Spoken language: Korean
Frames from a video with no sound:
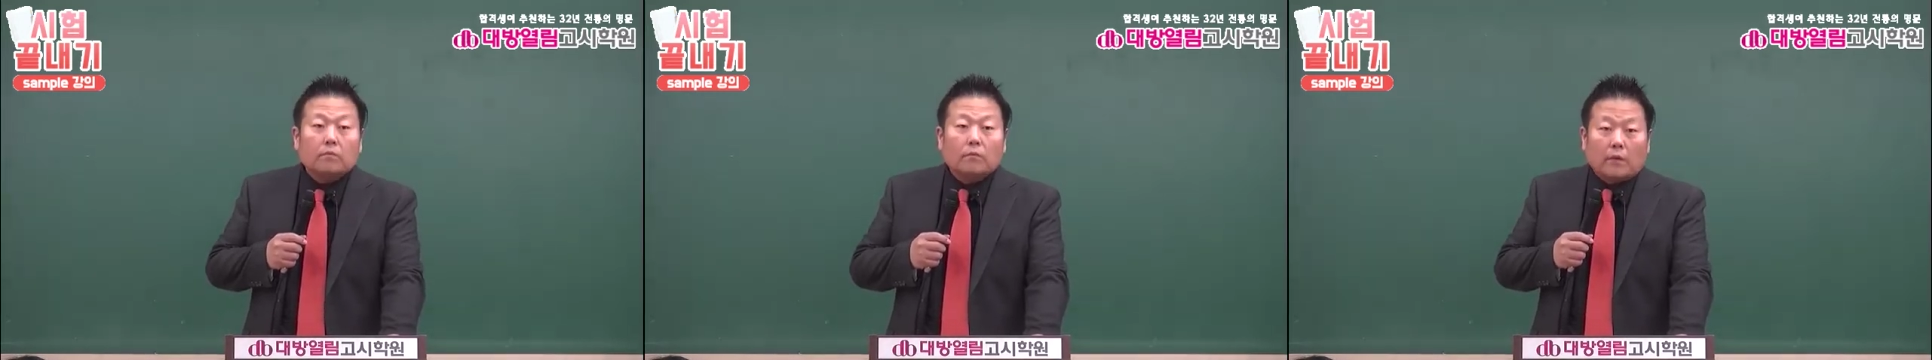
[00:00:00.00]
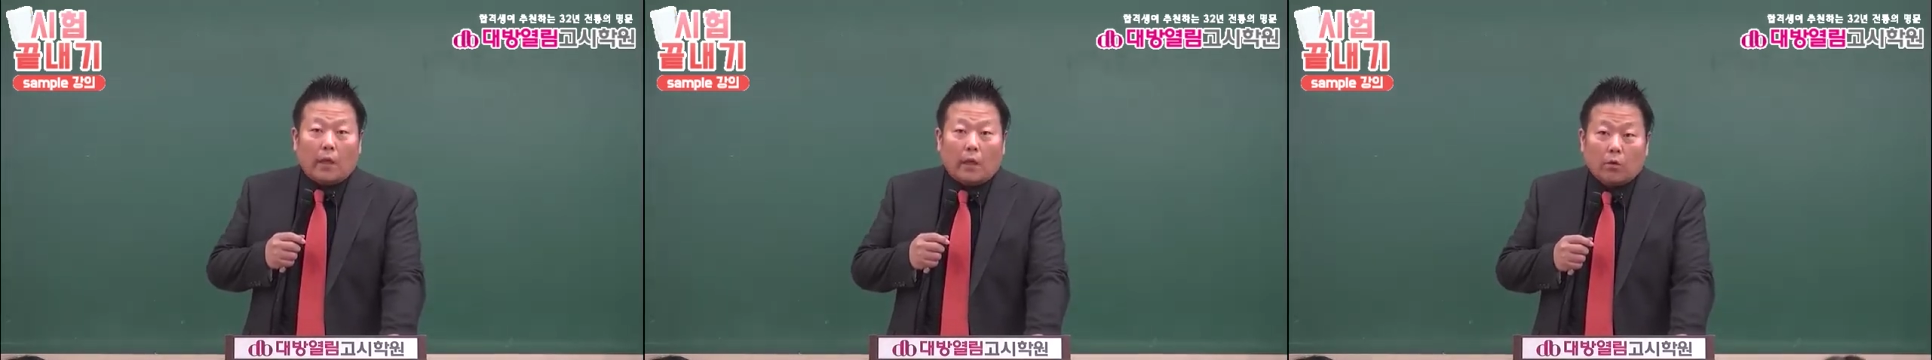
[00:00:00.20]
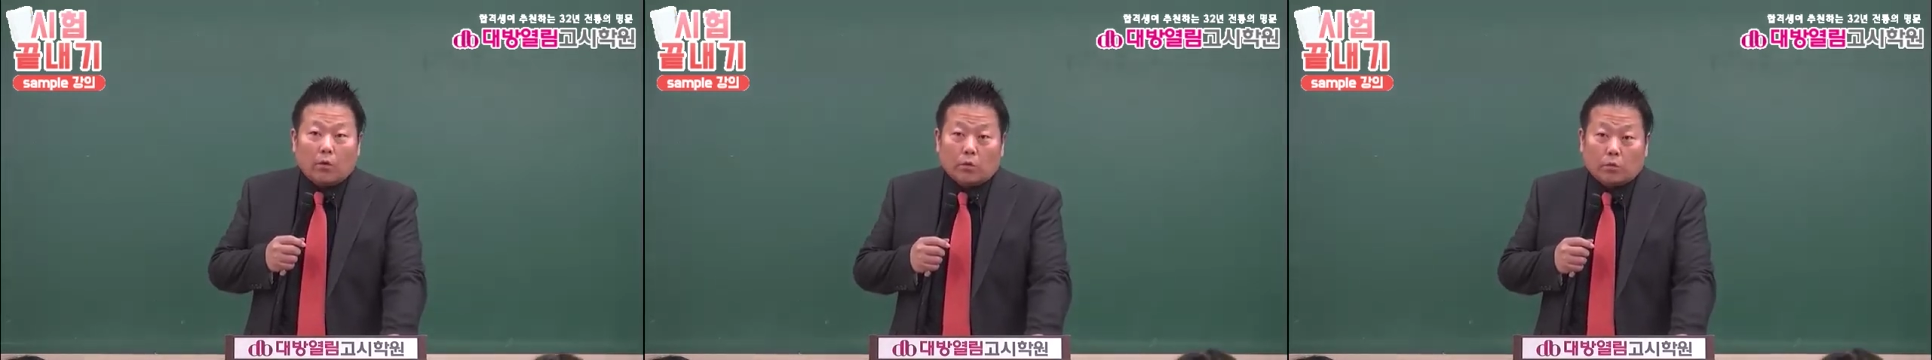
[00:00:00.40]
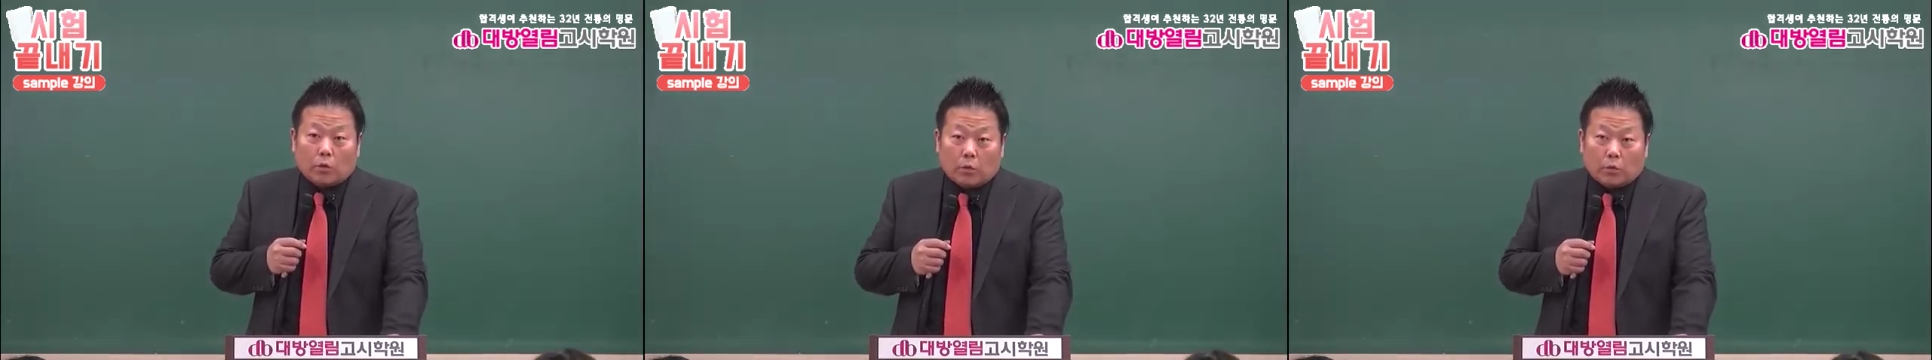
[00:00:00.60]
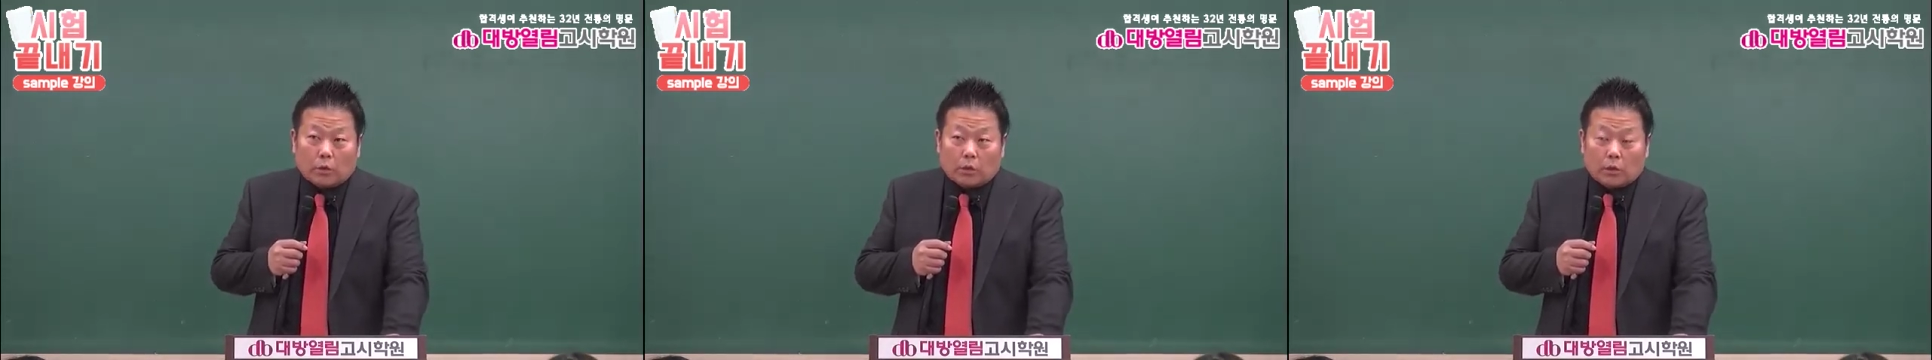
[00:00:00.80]
내용을
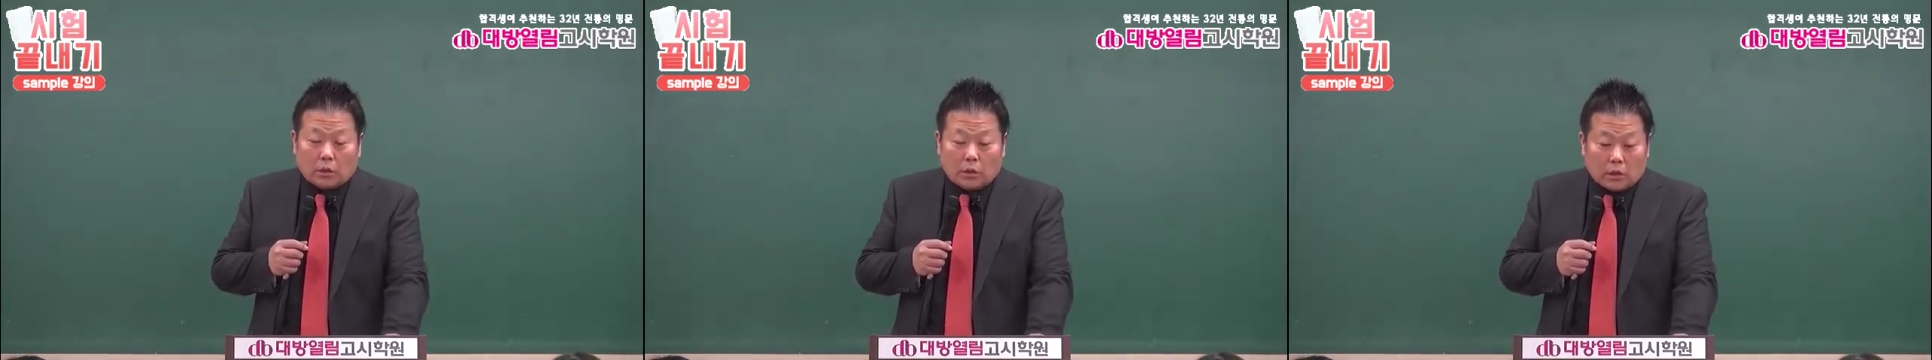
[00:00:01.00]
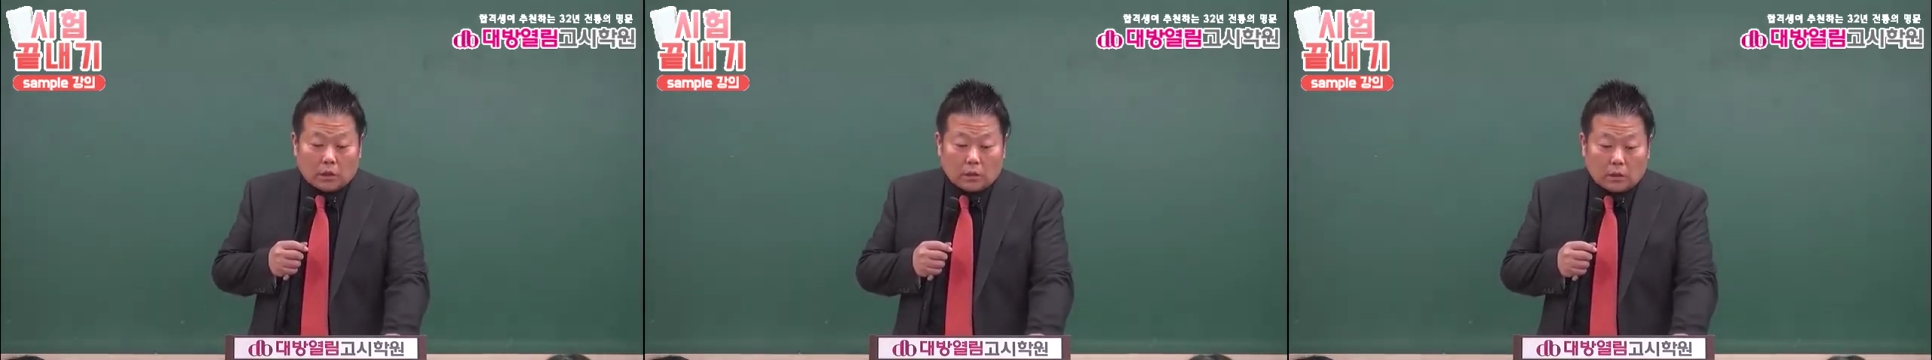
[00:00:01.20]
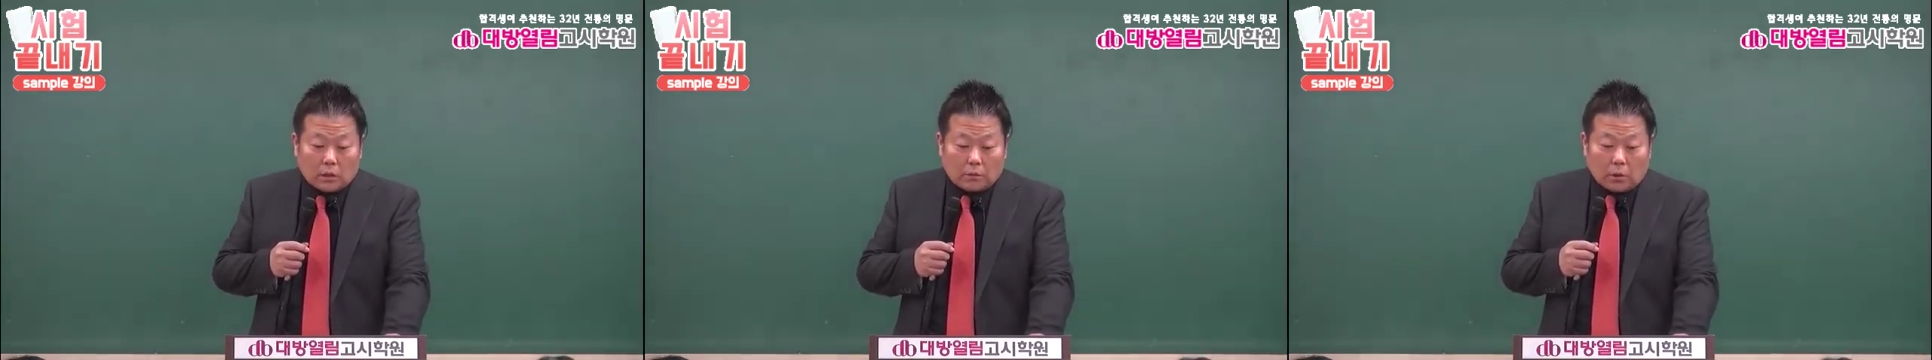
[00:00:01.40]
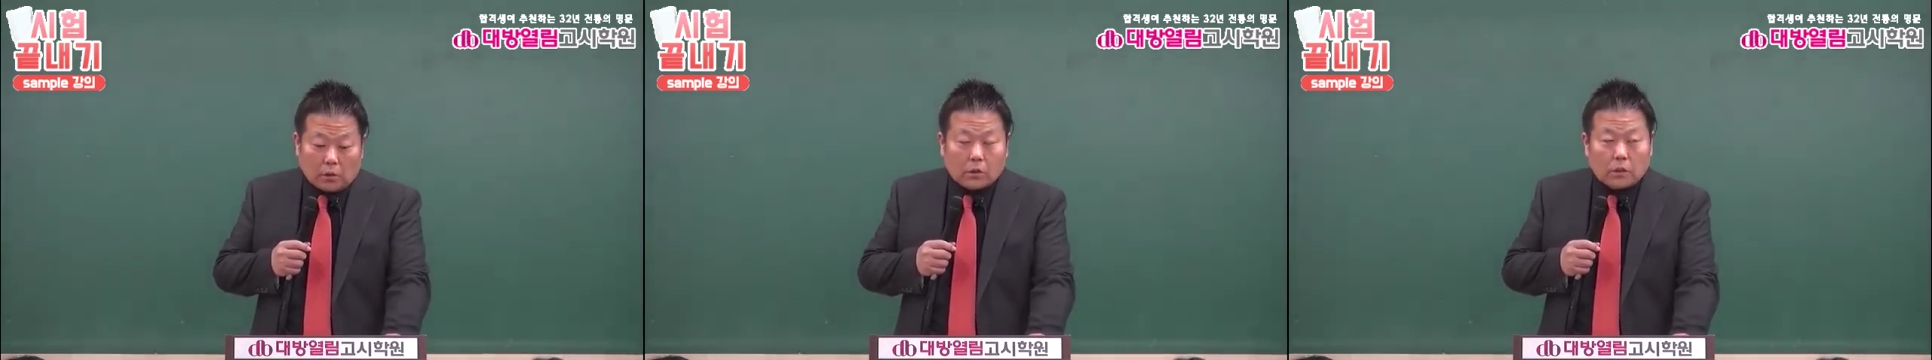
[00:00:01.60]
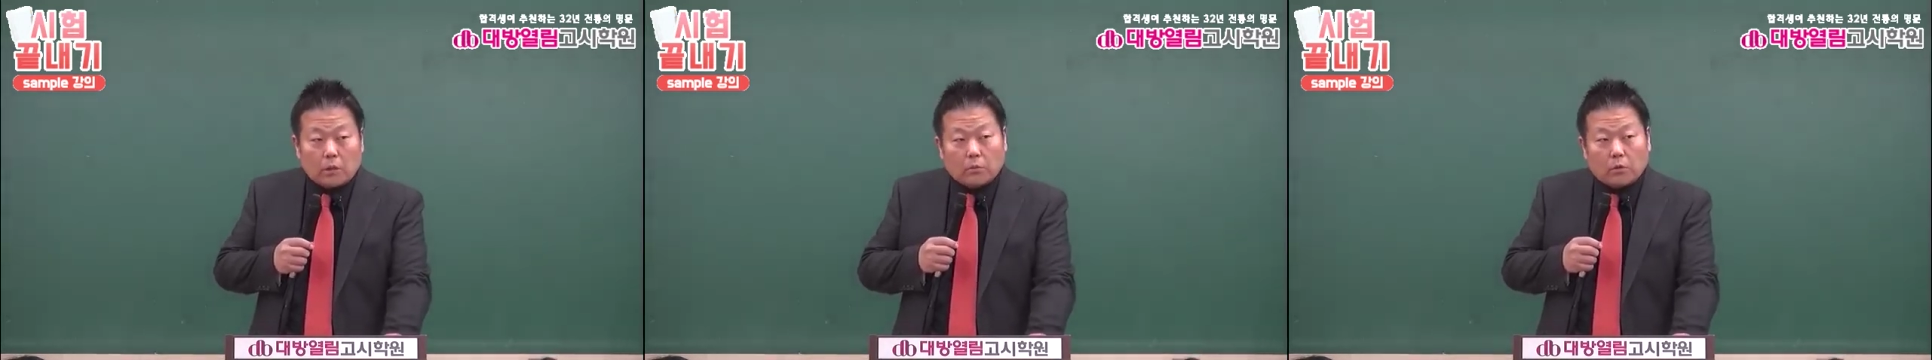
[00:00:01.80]
물어보든지
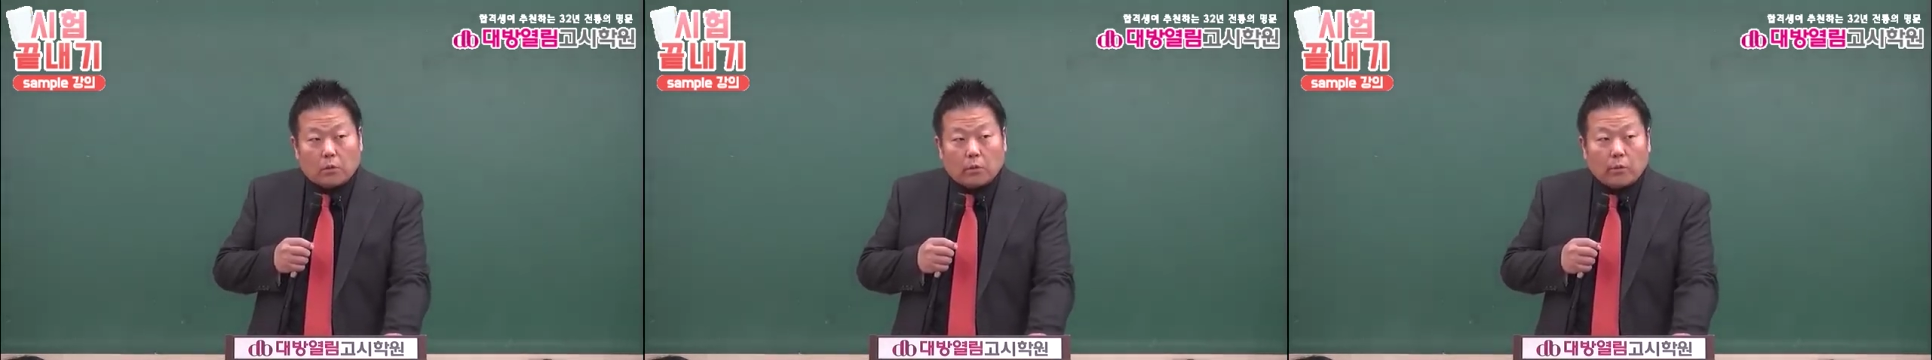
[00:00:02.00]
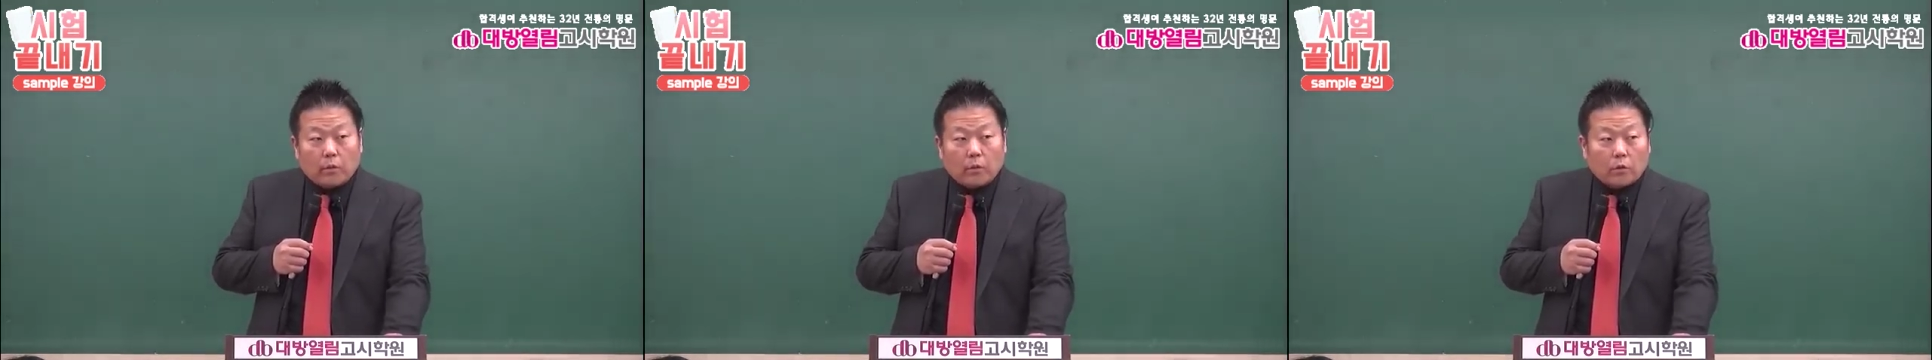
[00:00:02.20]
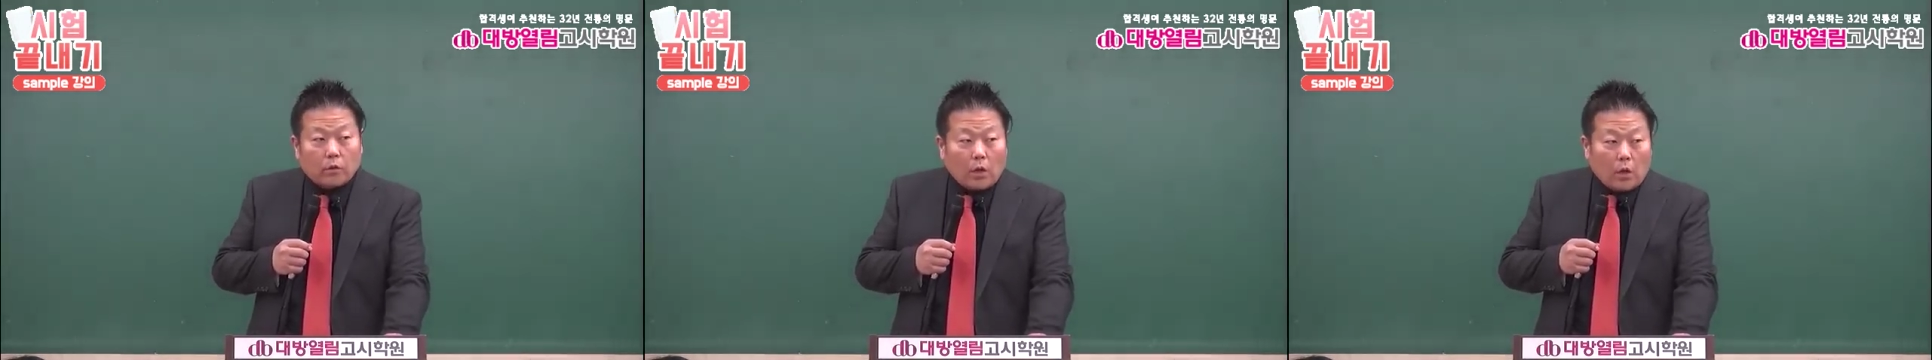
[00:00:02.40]
명칭을 물어보면